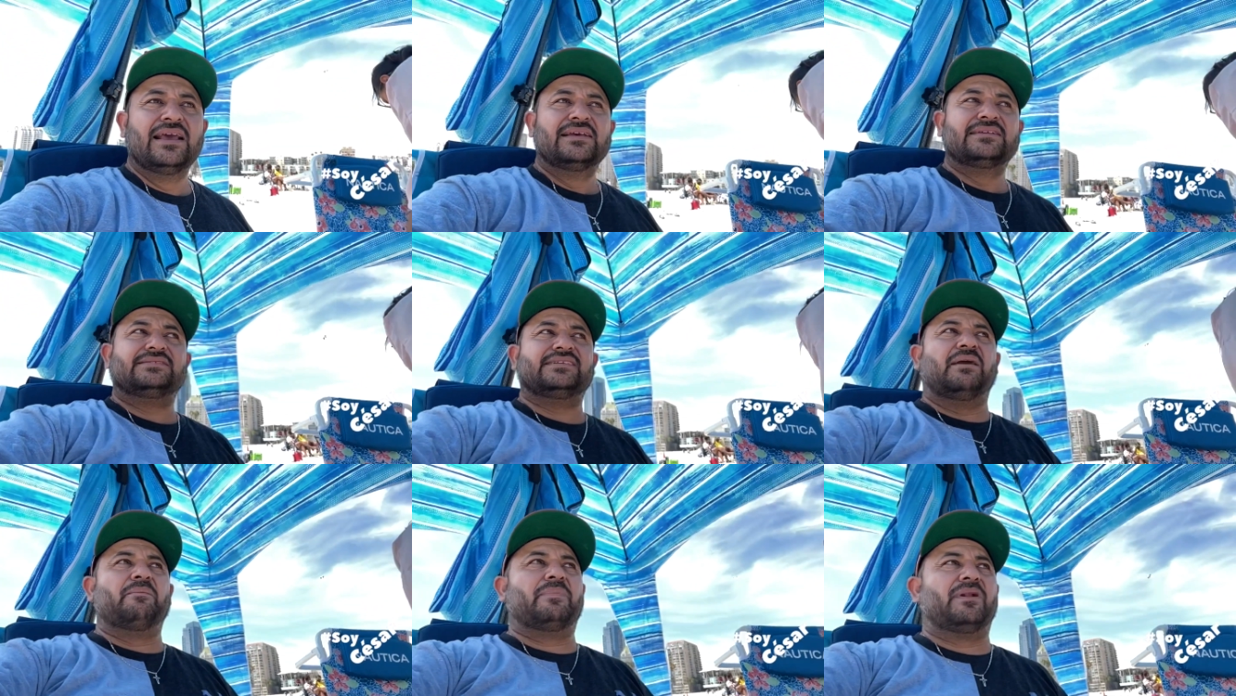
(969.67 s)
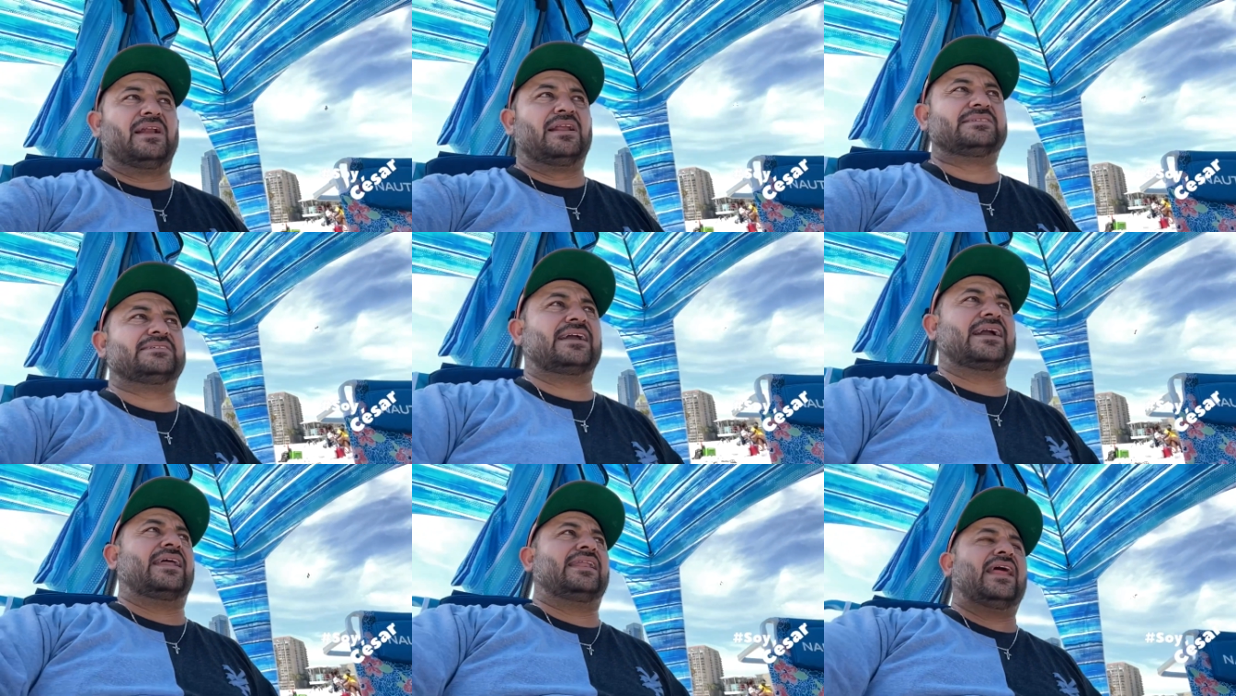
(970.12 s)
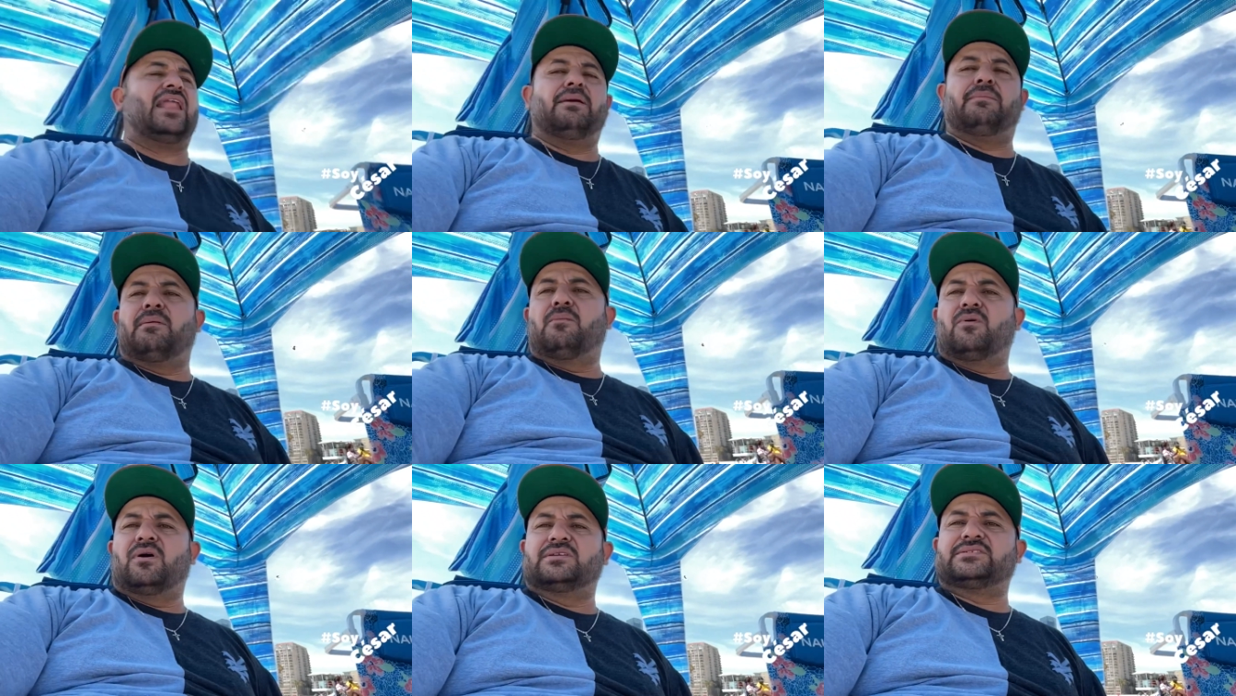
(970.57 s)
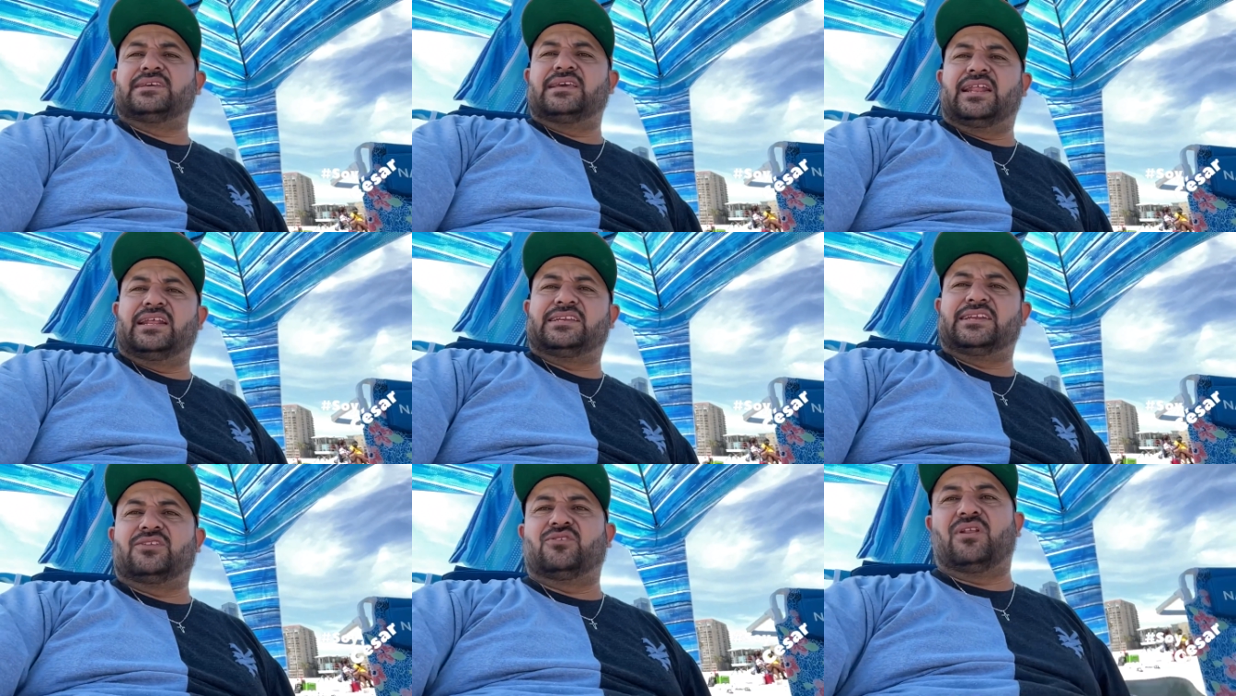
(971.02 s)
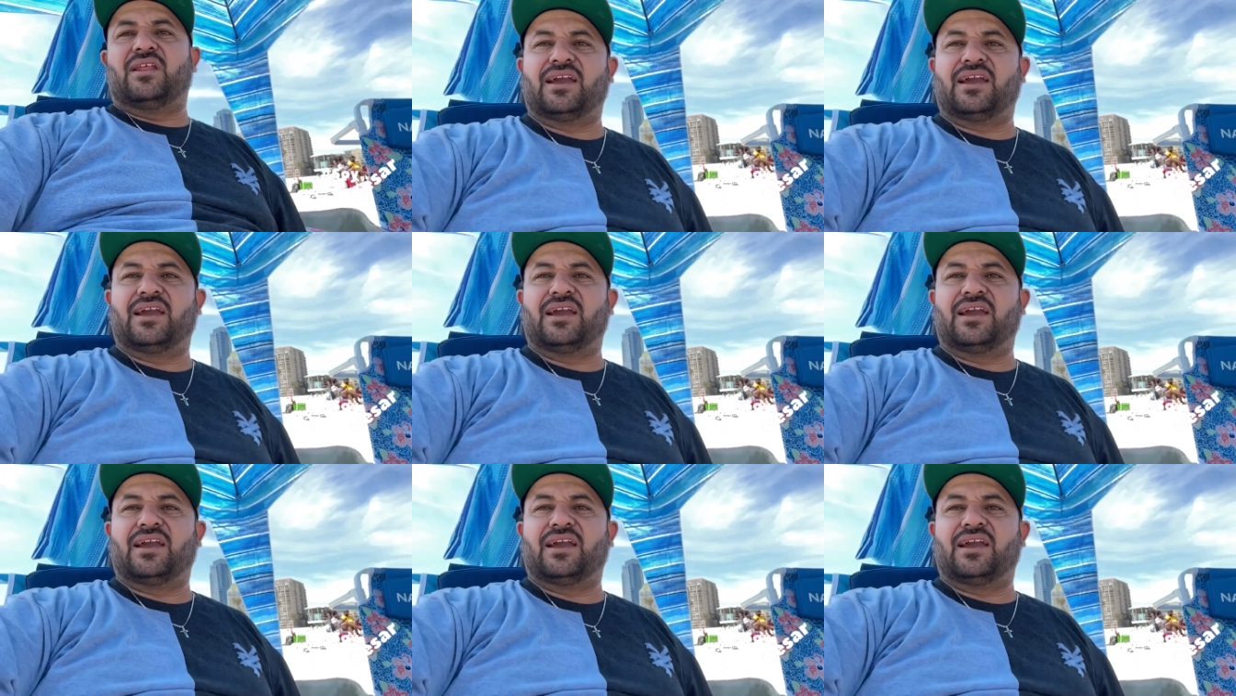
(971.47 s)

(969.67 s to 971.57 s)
siempre en ese canal y vamos a seguir echándole